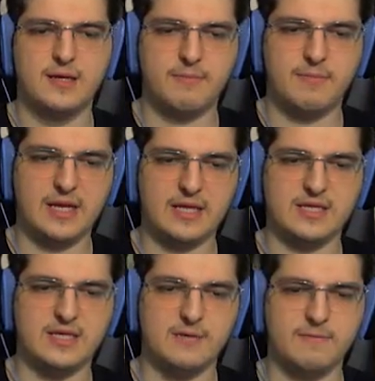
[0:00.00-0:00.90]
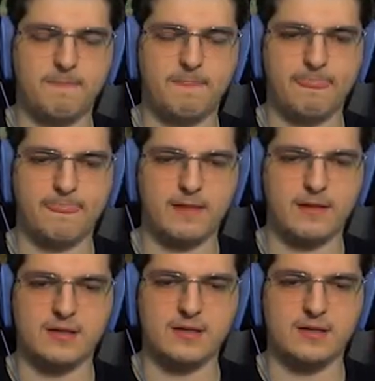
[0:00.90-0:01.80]
belki
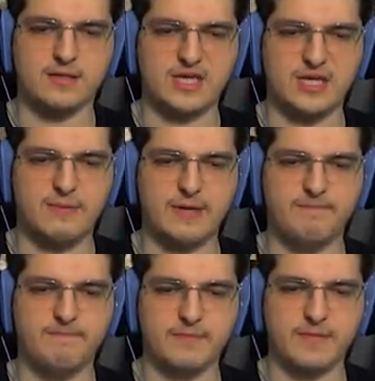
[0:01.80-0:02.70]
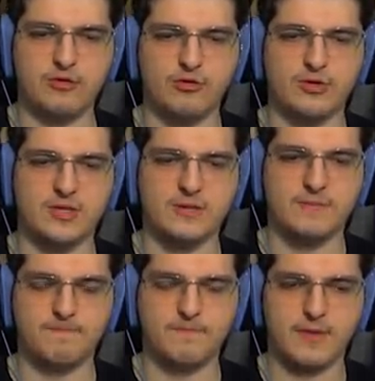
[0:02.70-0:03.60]
ee, şey yaparım. Neydi onun adı?
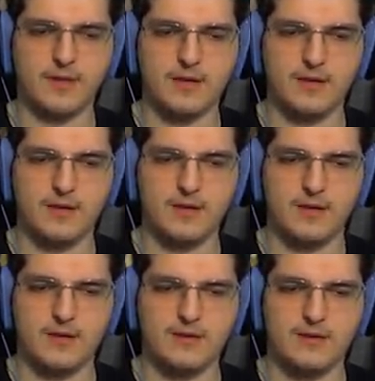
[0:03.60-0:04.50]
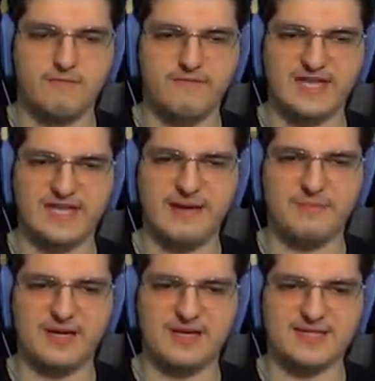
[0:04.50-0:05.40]
Wiki'den
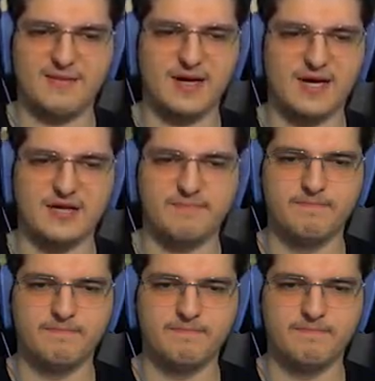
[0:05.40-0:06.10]
biraz daha bakarım.